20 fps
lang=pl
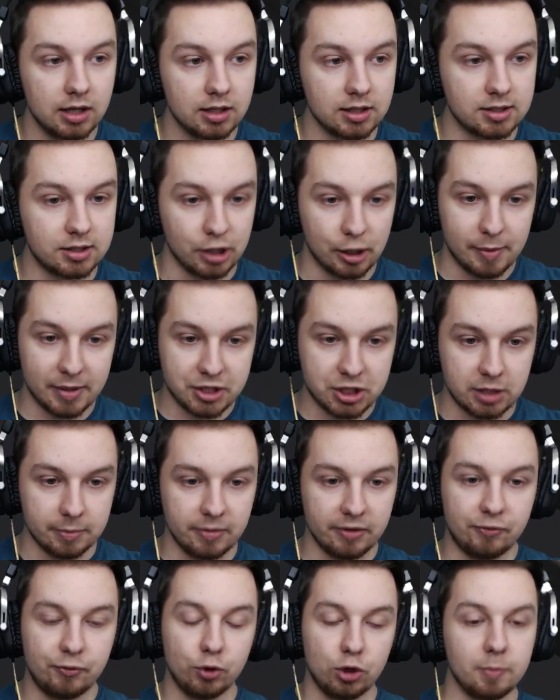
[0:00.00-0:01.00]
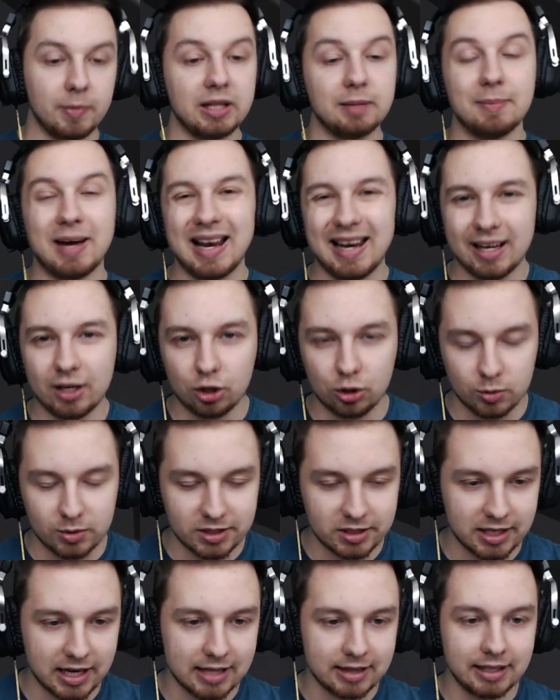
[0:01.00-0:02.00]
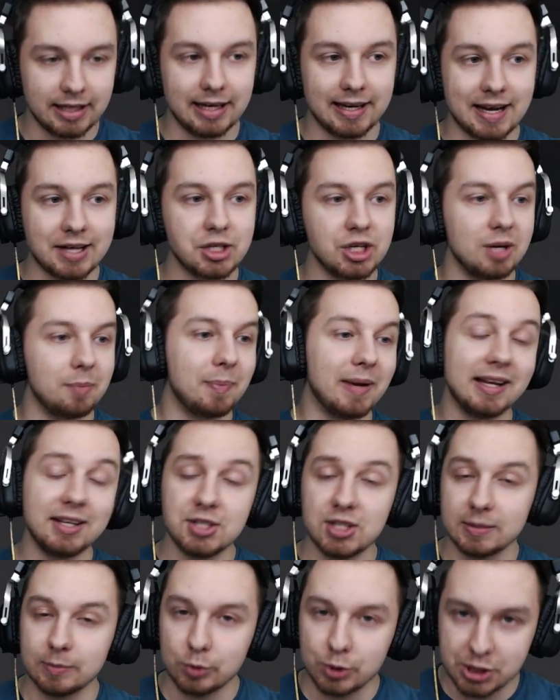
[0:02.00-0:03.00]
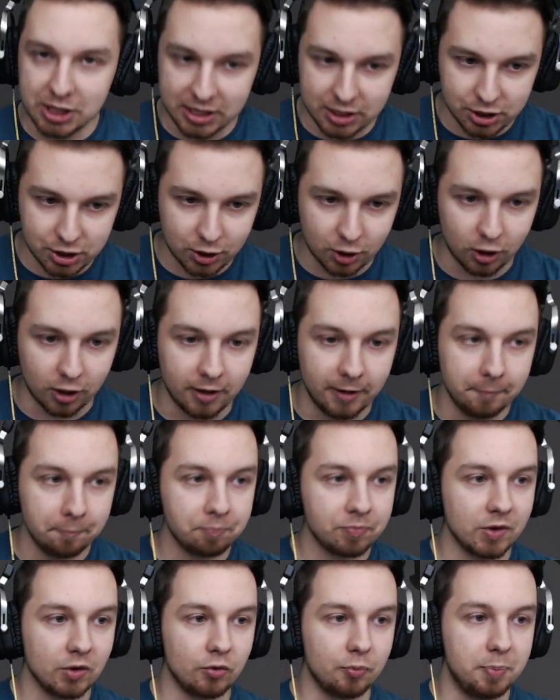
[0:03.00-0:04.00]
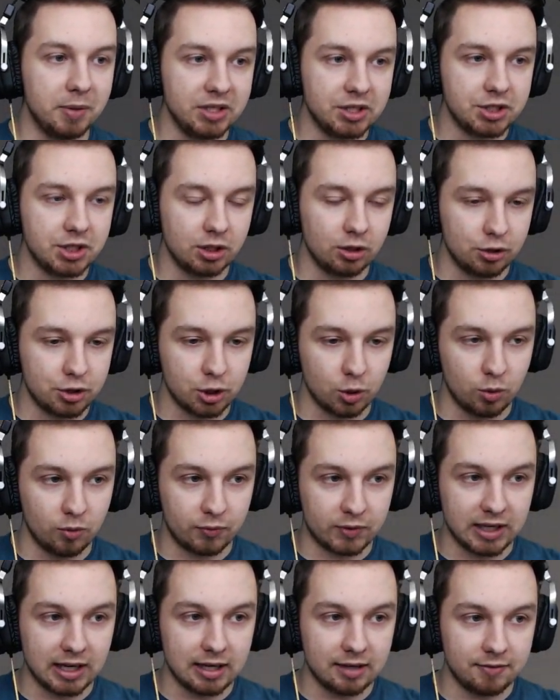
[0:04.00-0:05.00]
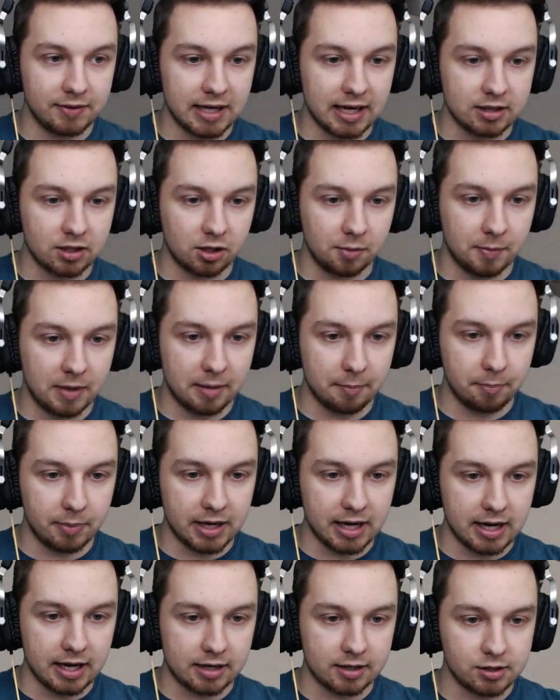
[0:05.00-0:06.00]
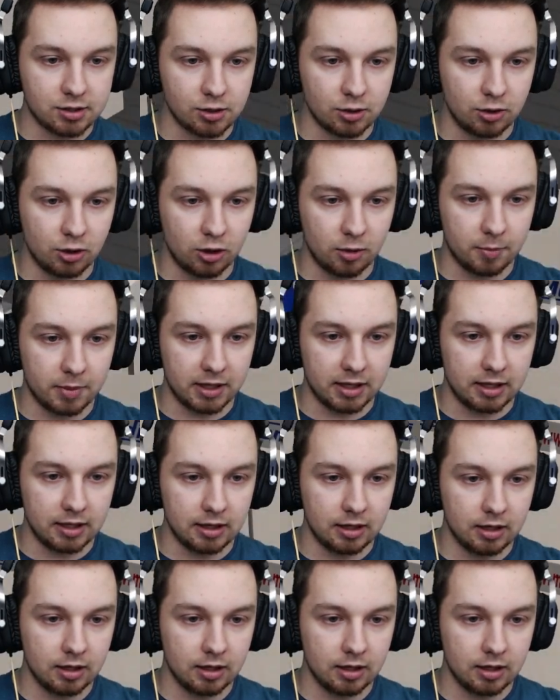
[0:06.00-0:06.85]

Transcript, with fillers: Zobaczymy. Furman ma lekką stratę i raczej będzie mu ciężko wbić się do czołówki, ale wiatr ma bardzo dobry.